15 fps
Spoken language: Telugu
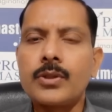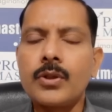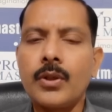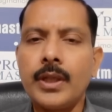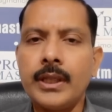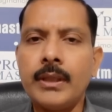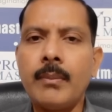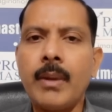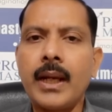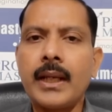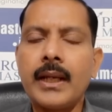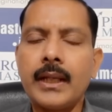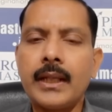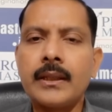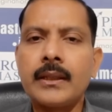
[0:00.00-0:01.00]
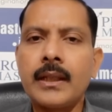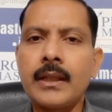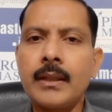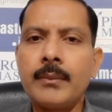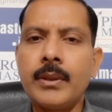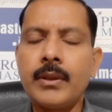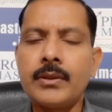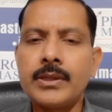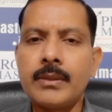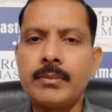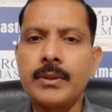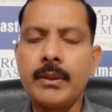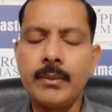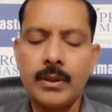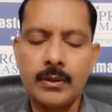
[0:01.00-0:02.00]
సో ఇది మార్కెట్ ఎంత అంటే మీకు
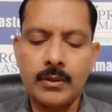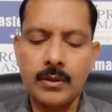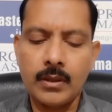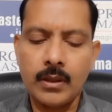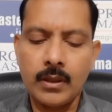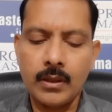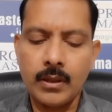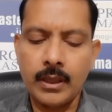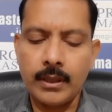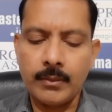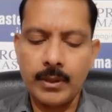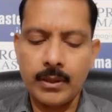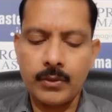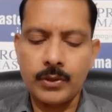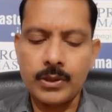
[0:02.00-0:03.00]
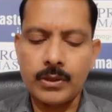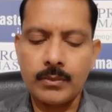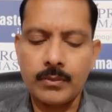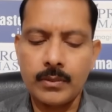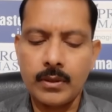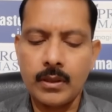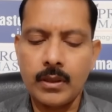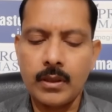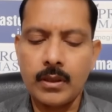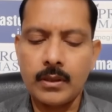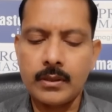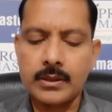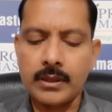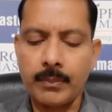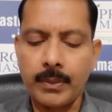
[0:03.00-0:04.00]
చెప్తే మీరు అంటే మీరు కొంచెం
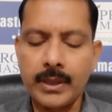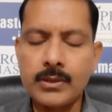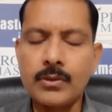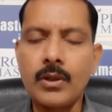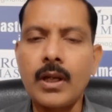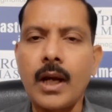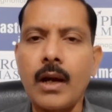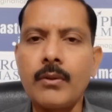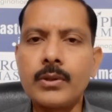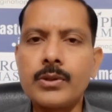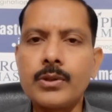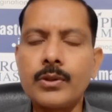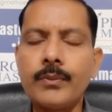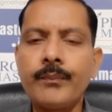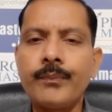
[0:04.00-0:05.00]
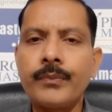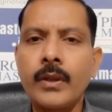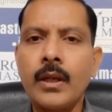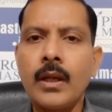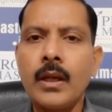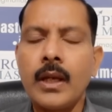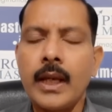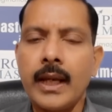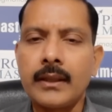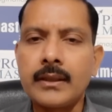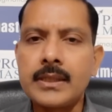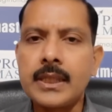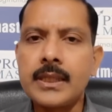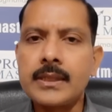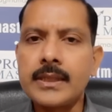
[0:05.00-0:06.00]
సర్ప్రైజ్ కూడా కావచ్చు ఎంత
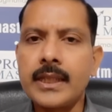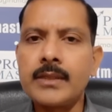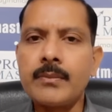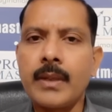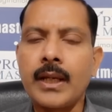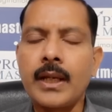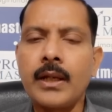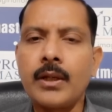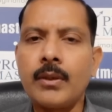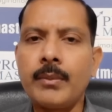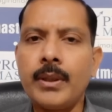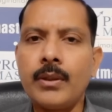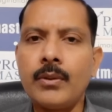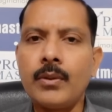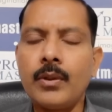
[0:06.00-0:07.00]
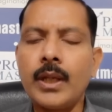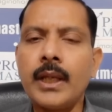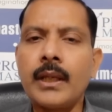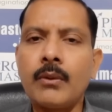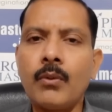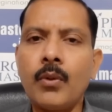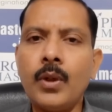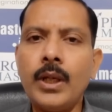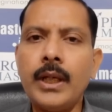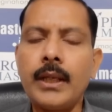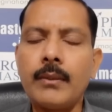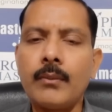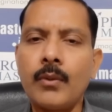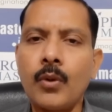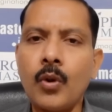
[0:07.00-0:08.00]
చిన్న సైజ్ మార్కెట్ మీకు ఓన్లీ
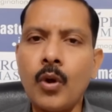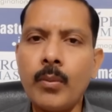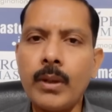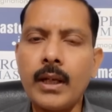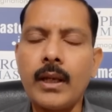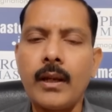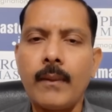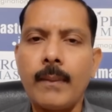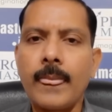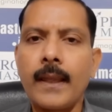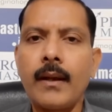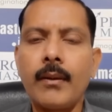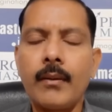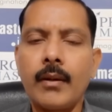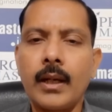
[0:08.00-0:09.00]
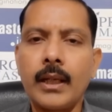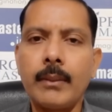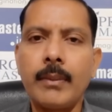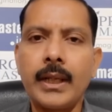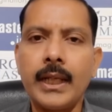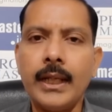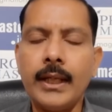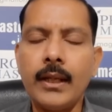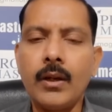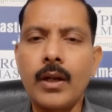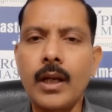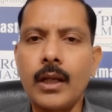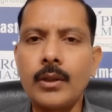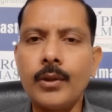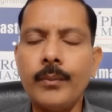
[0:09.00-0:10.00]
గ్లోబల్గా అంటే మన ఇండియాలో
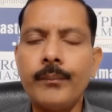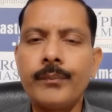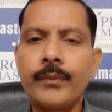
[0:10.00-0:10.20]
కాదు